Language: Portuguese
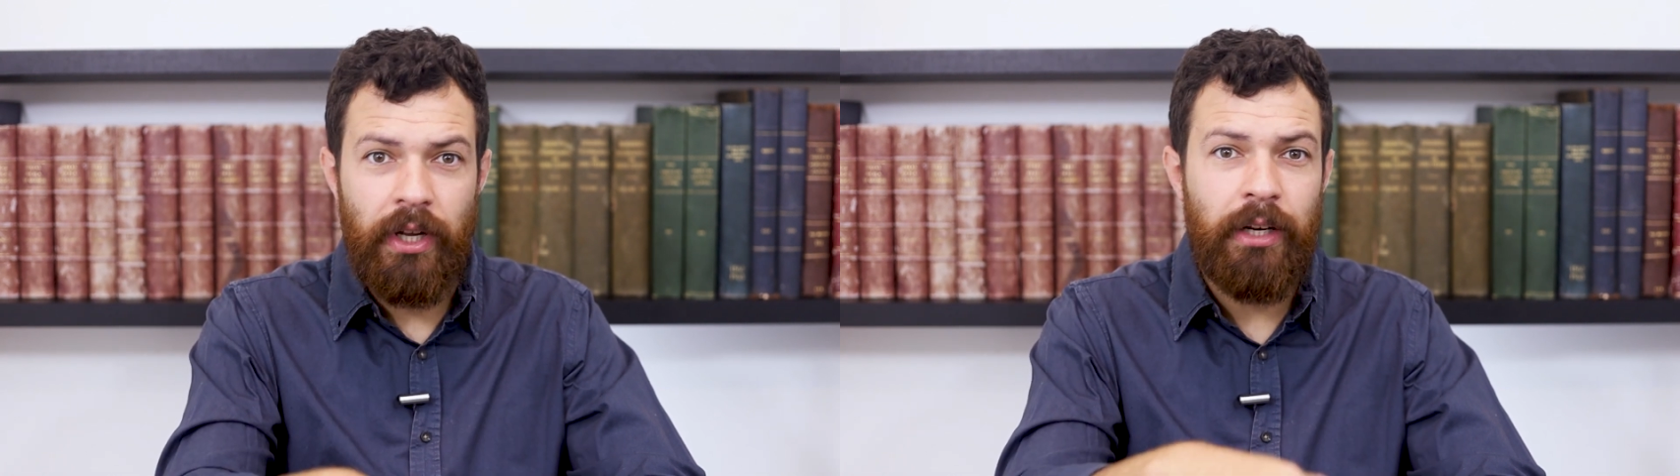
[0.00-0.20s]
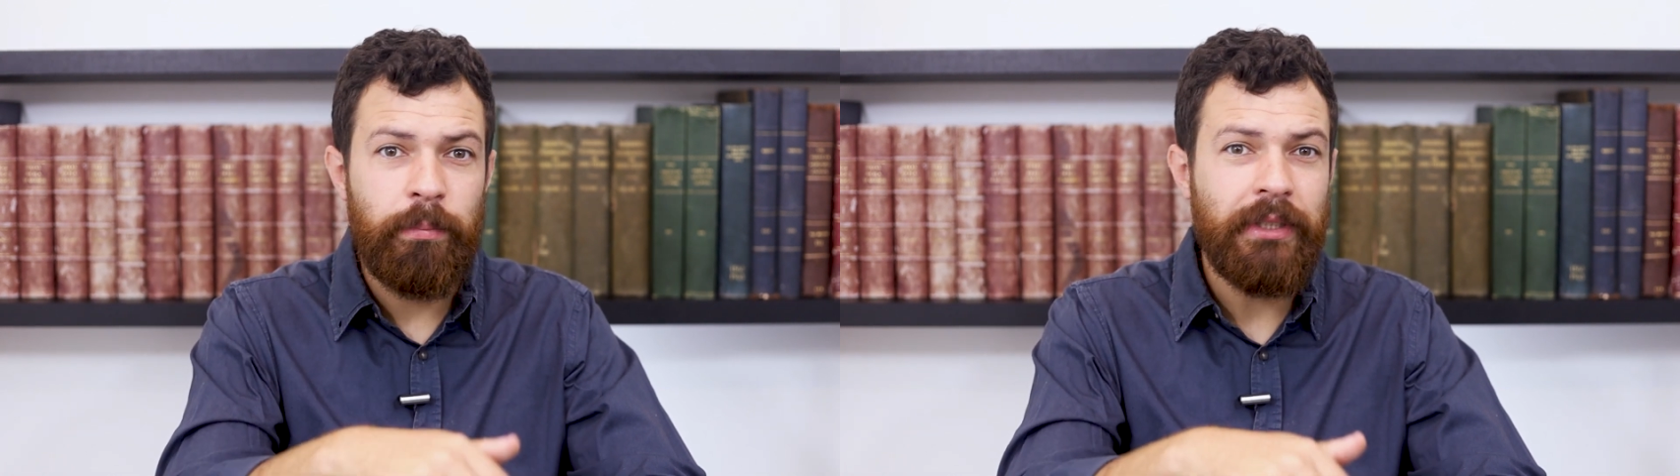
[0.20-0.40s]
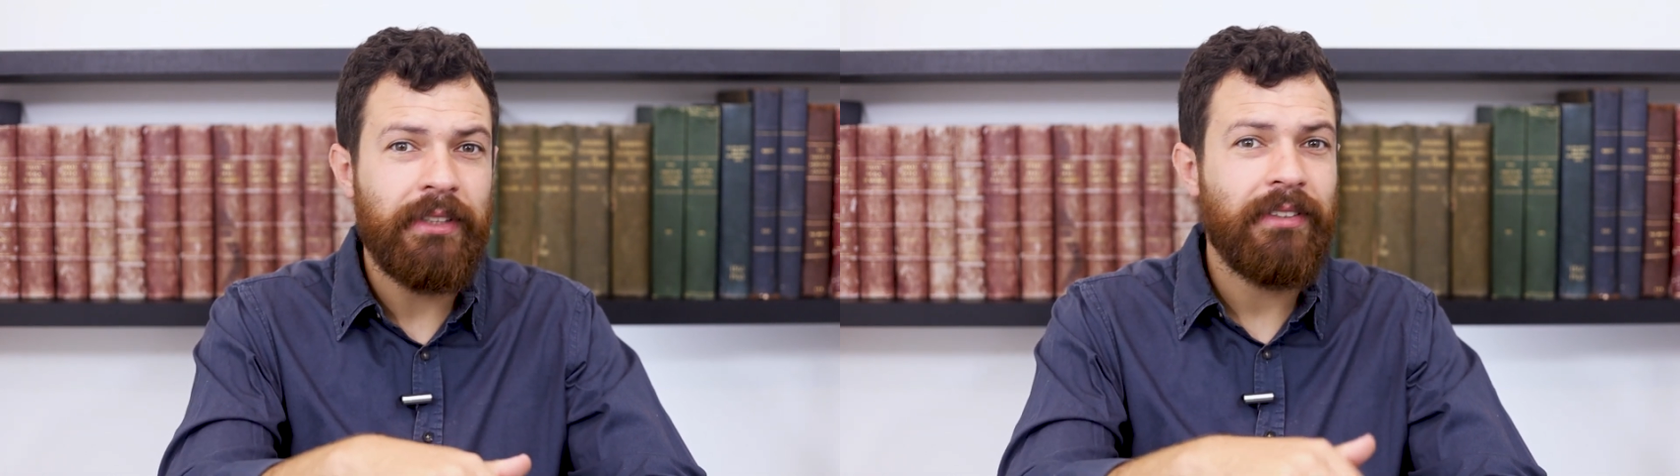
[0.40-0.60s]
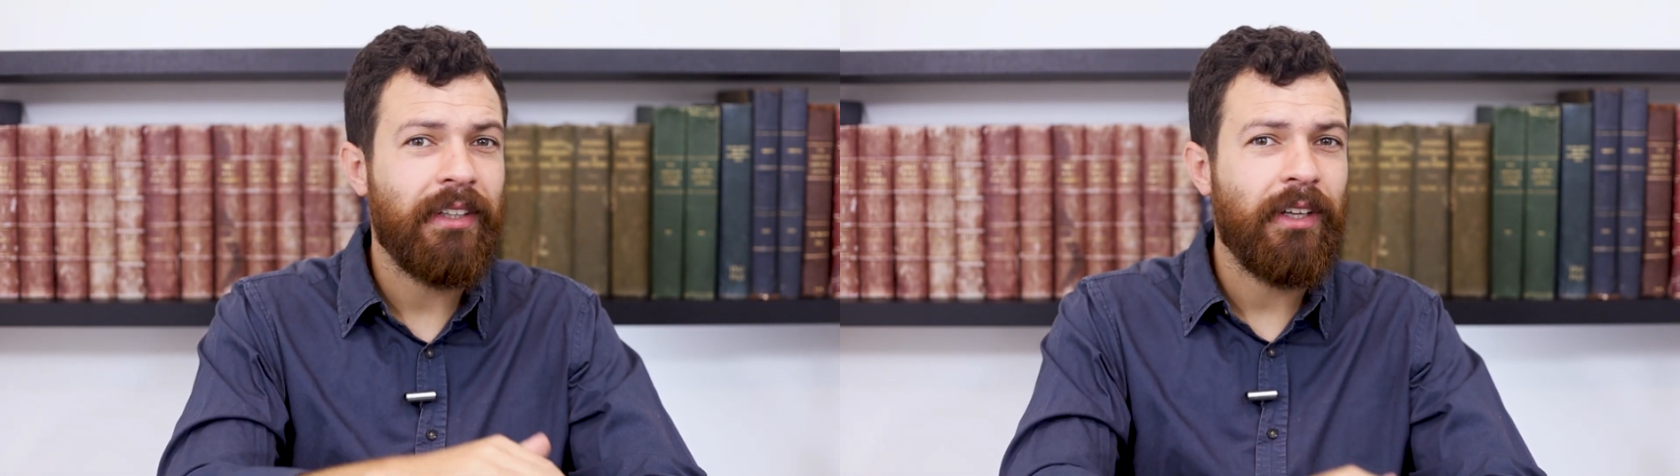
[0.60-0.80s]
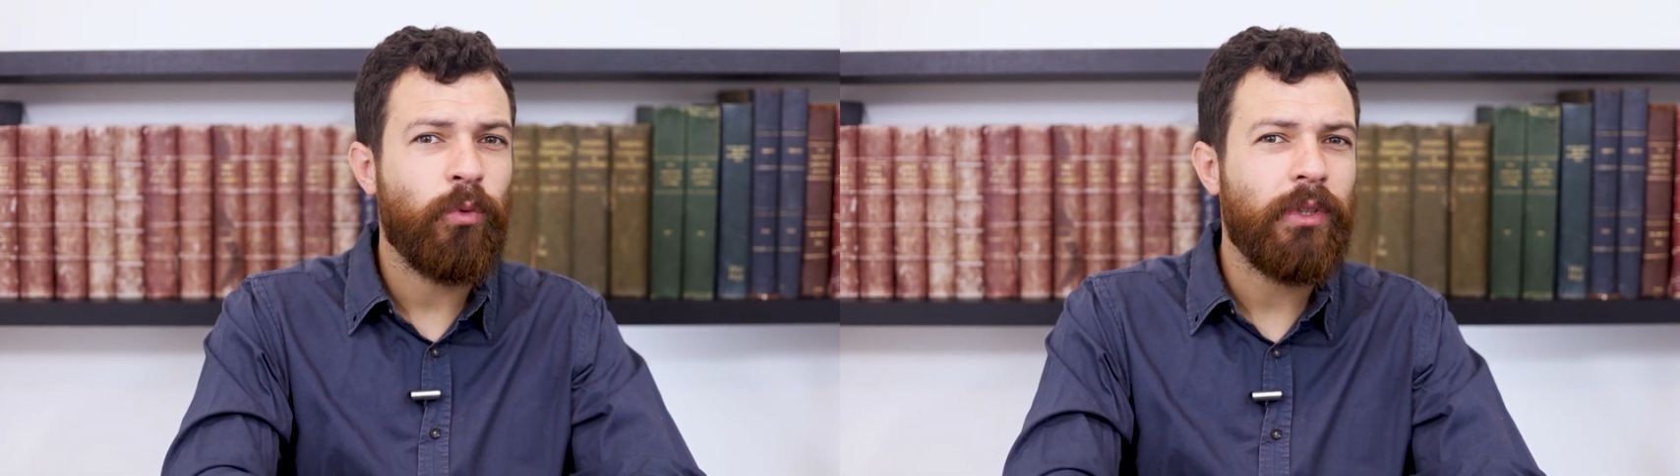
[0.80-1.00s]
ele
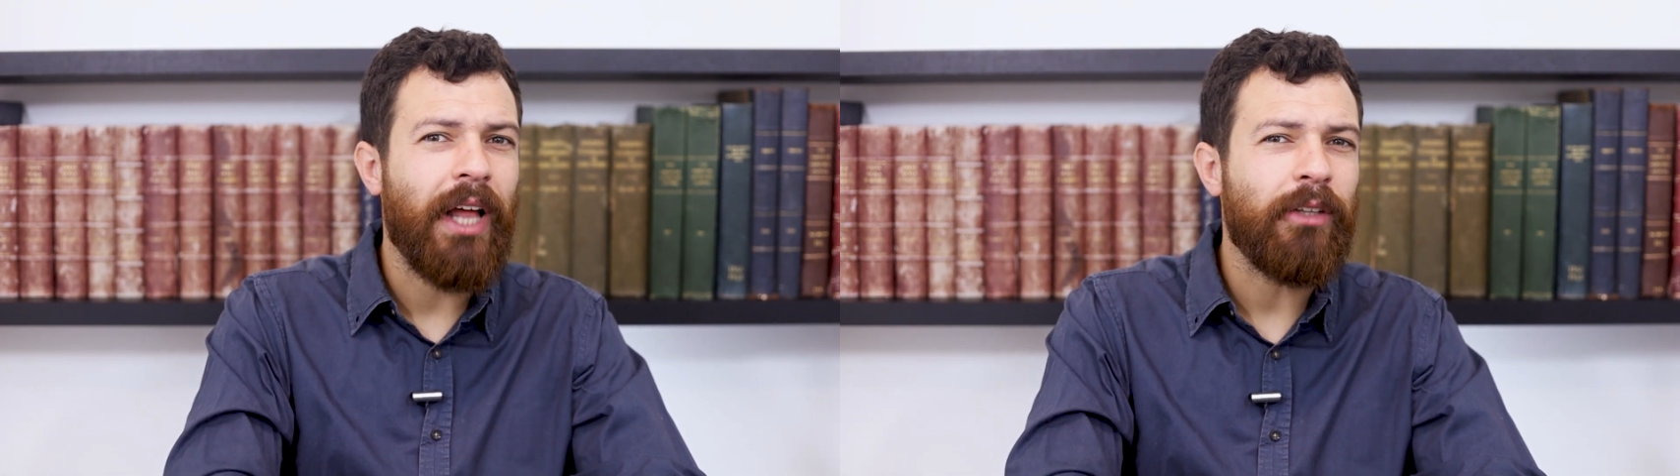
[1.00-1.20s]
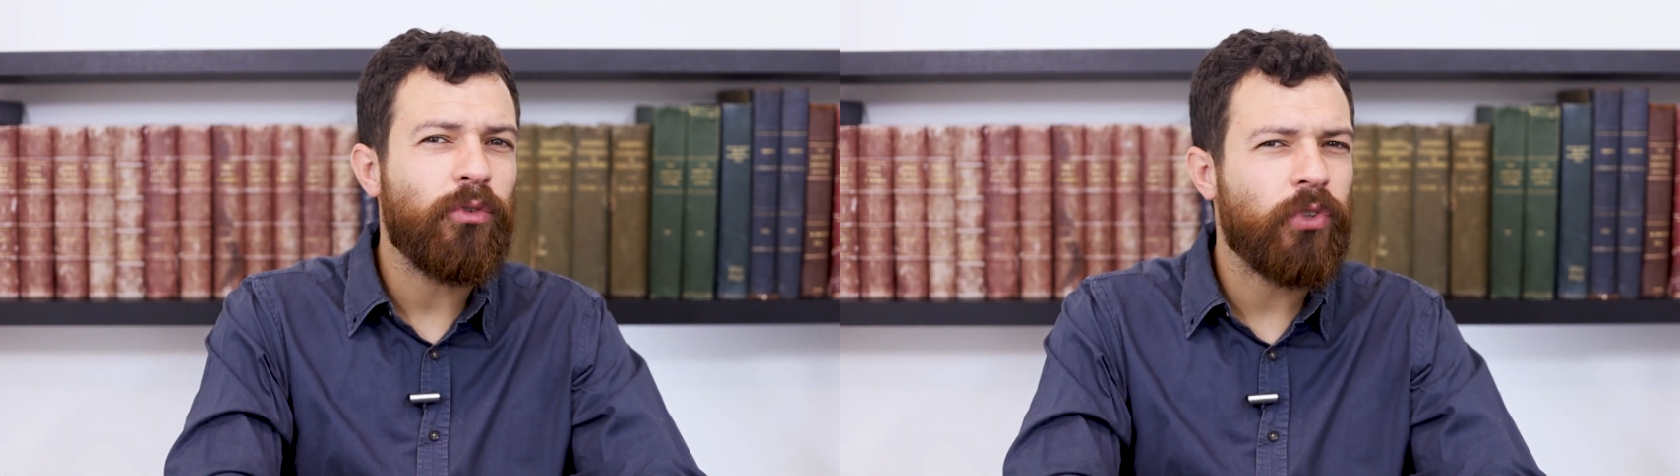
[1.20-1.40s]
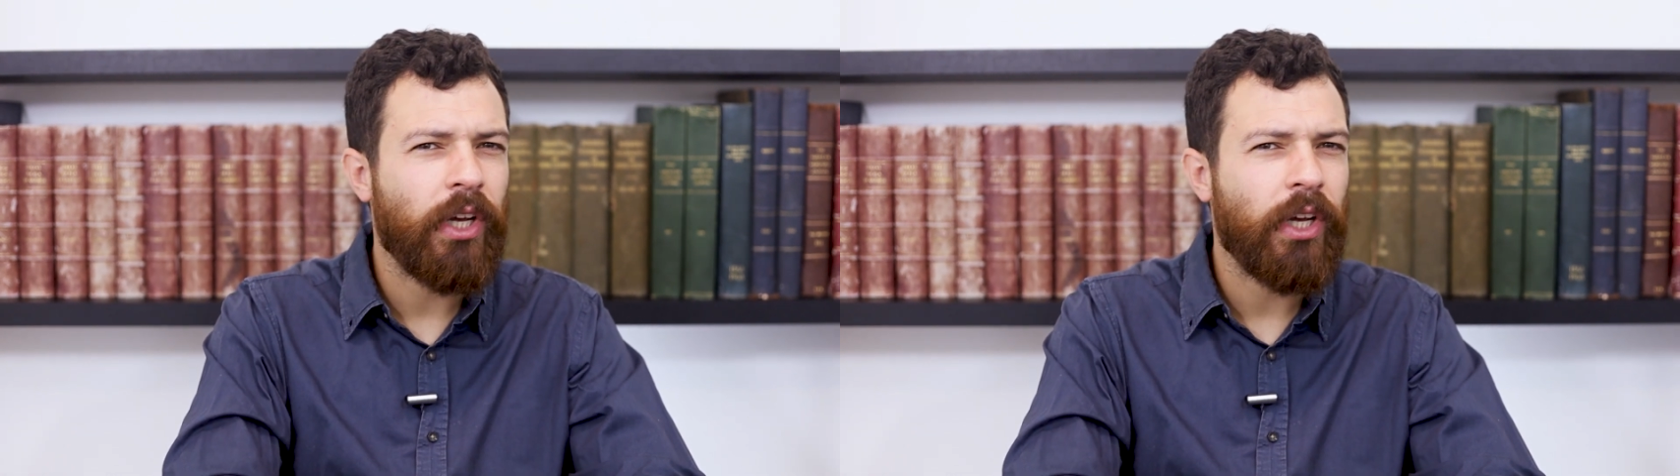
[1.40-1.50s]
precisa ter cuidados